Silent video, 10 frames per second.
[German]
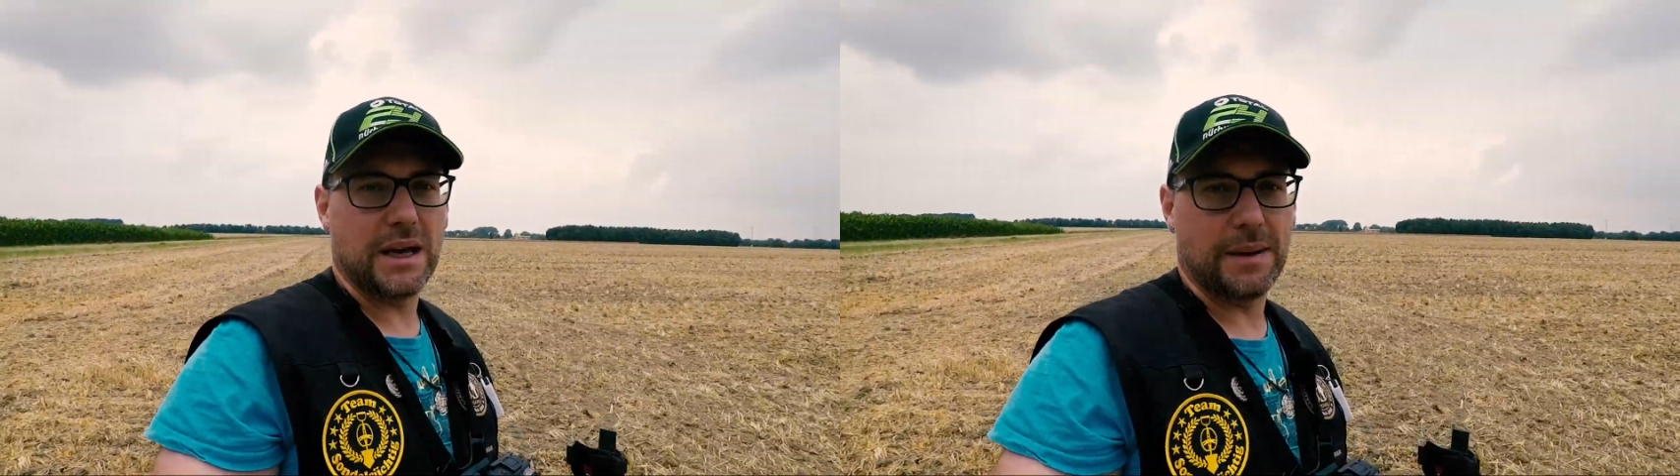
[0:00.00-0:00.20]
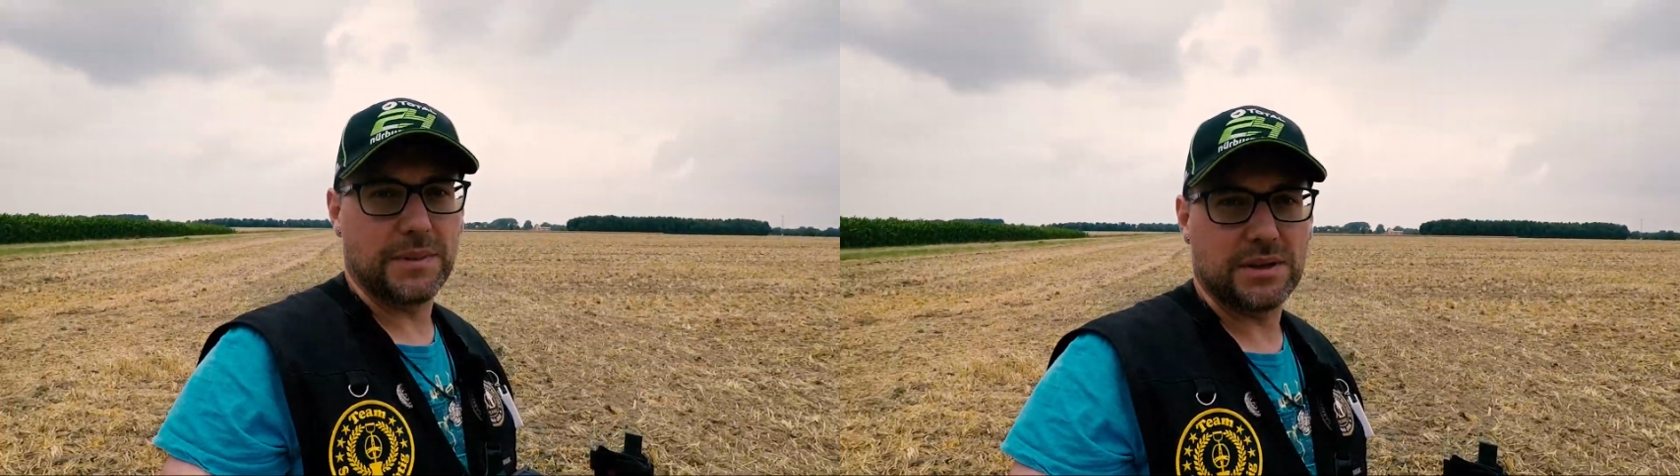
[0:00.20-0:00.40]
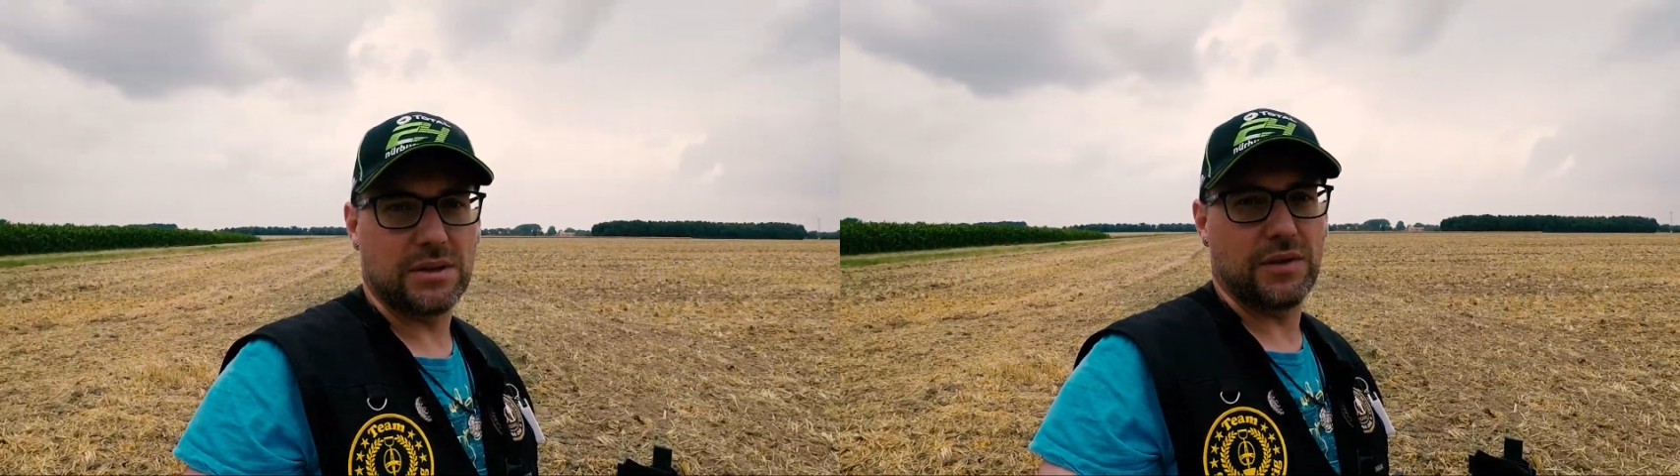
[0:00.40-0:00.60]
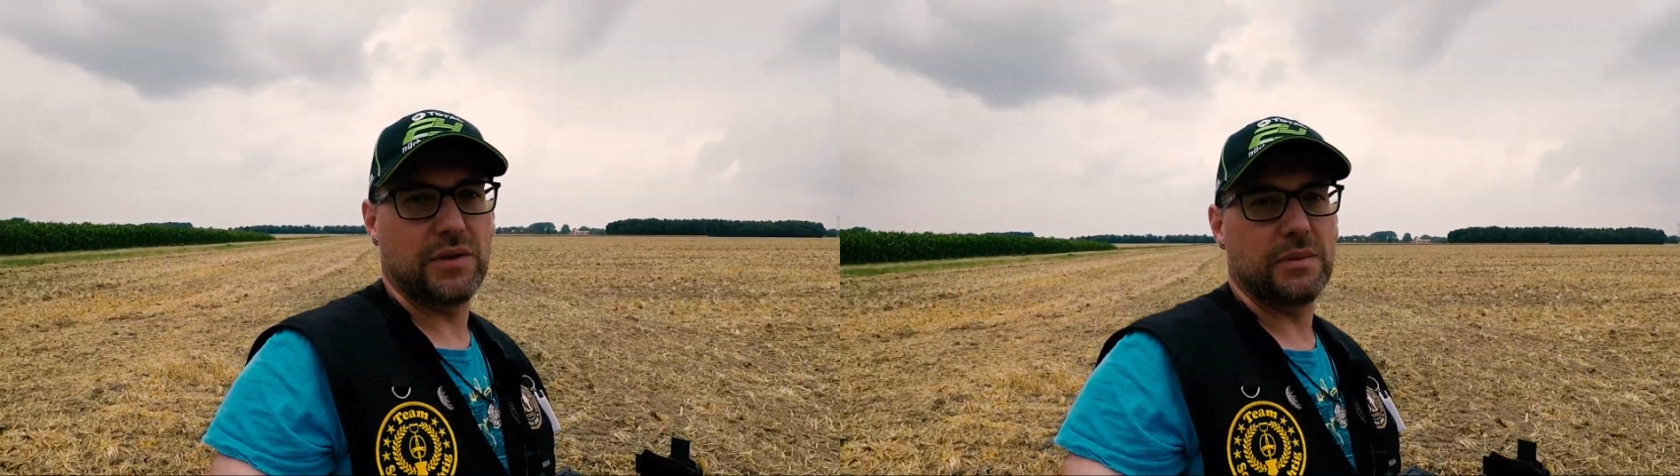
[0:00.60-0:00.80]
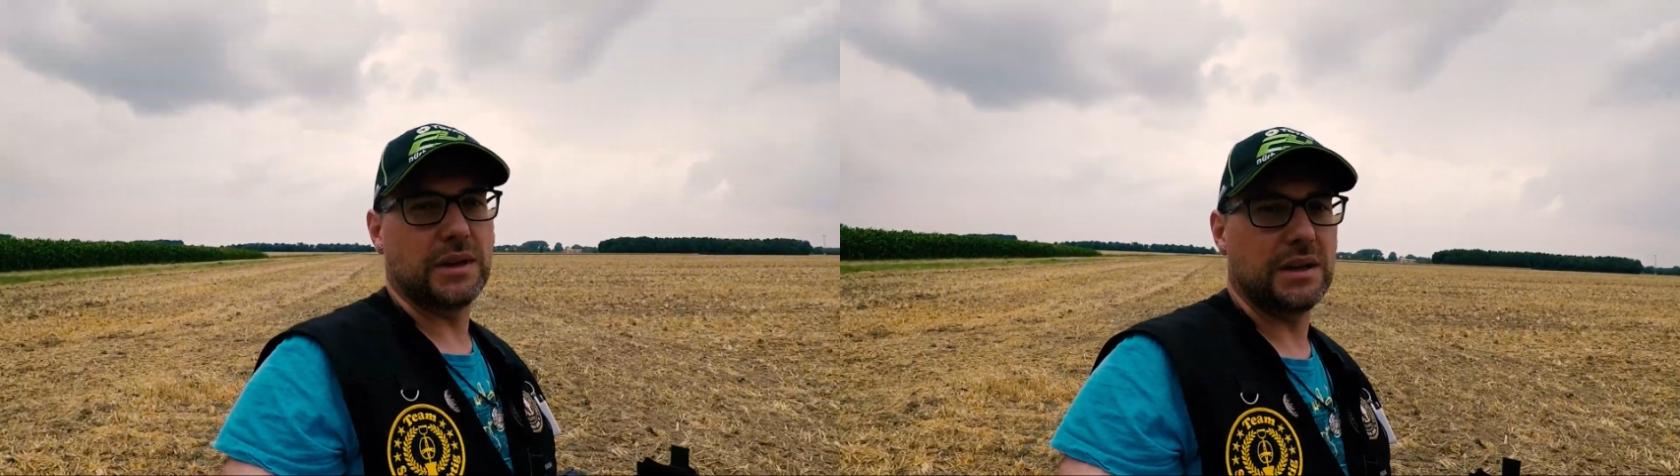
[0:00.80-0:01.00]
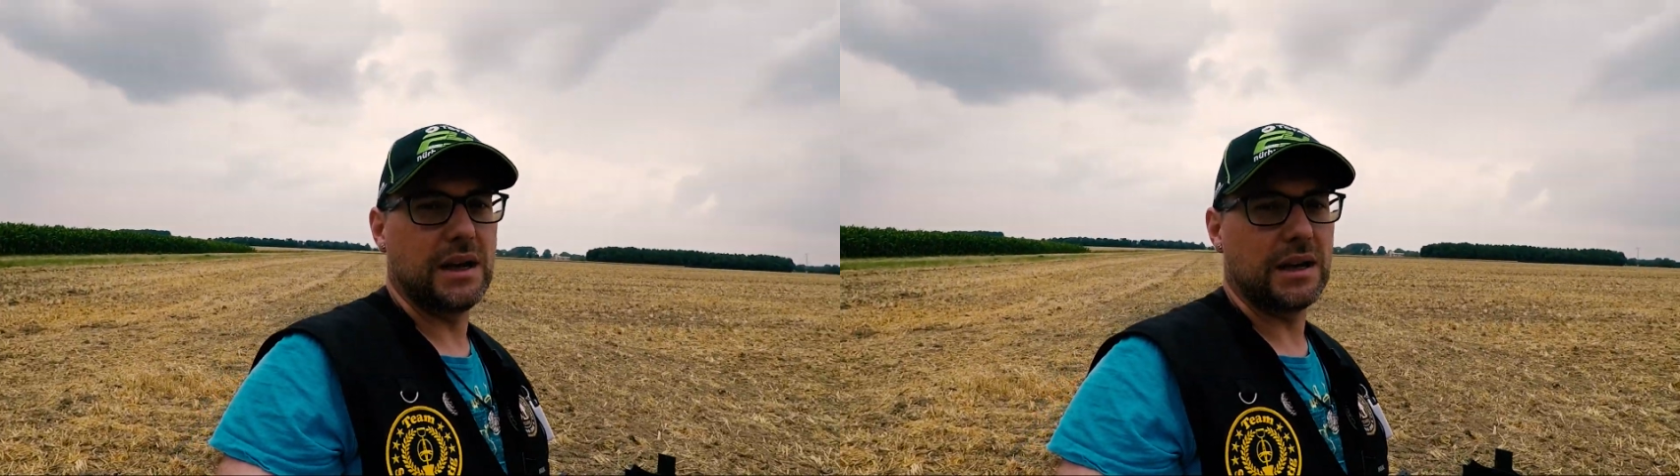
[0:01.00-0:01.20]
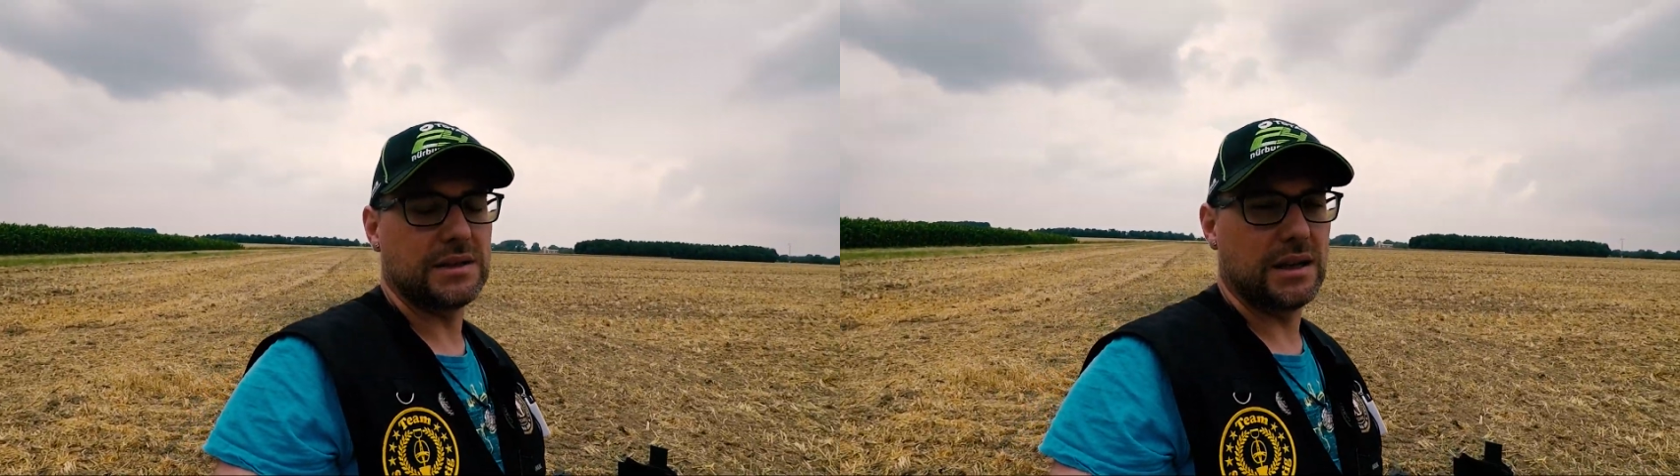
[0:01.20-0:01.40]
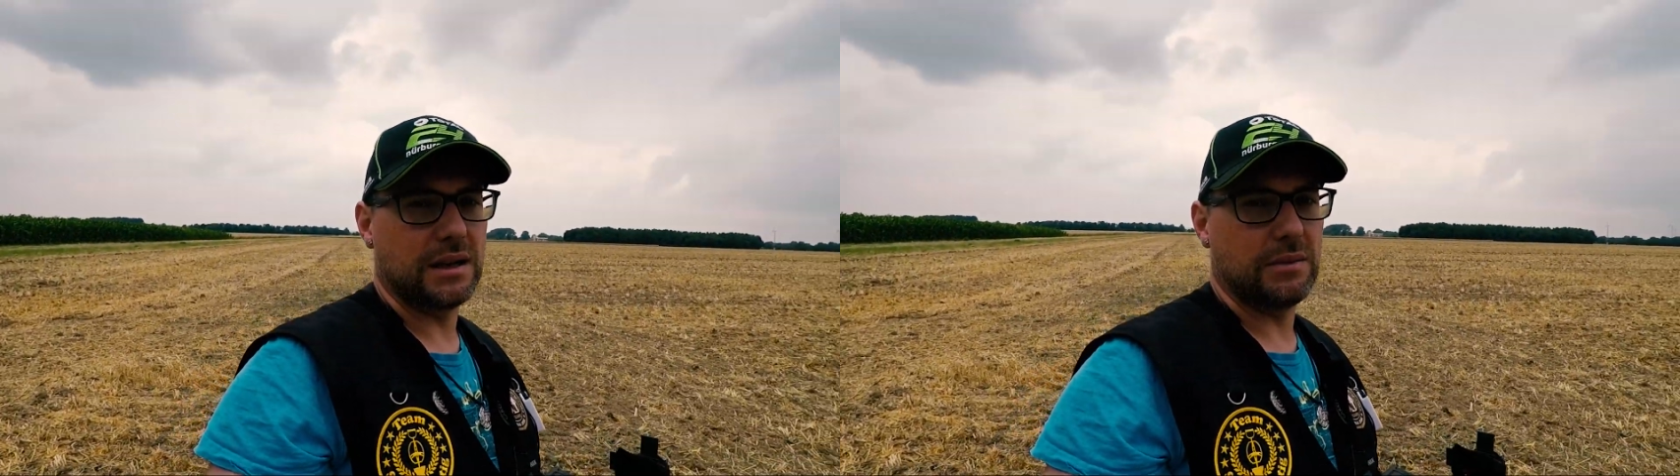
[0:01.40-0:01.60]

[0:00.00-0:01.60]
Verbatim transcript: Ihr habt jetzt noch nicht viel Material gesehen,